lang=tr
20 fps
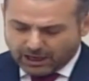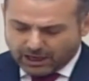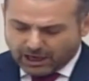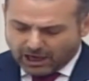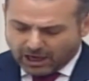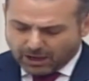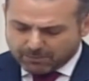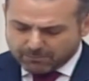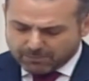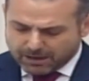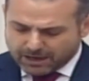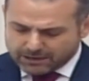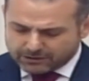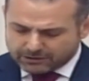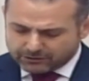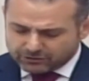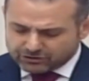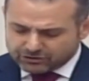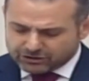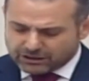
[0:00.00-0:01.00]

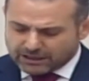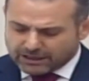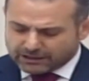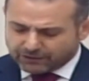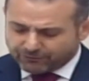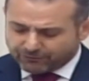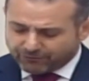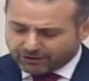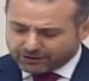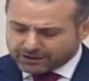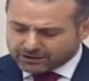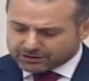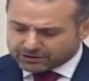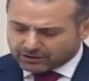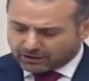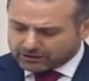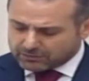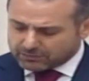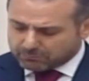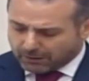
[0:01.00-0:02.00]
Emeğin, çilenin,
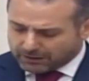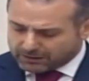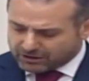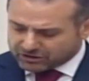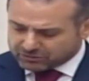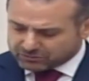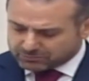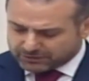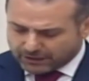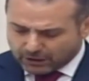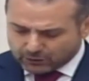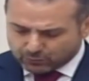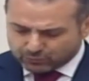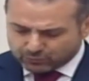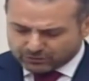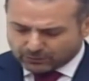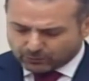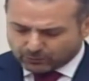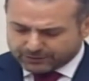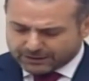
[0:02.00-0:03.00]
fedakarlığın, paylaşımının en
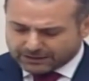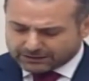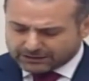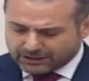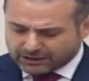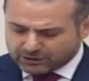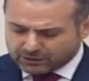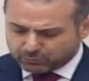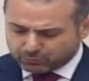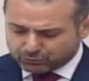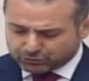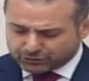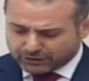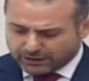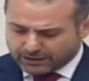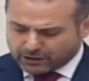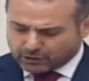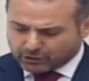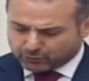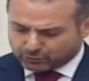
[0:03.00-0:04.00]
güzel örneklerini bu
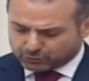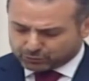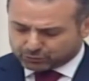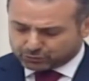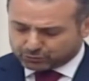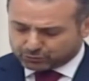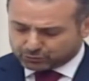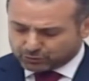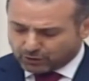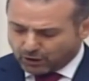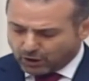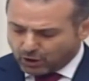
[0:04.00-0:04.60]
şehirde görürsünüz.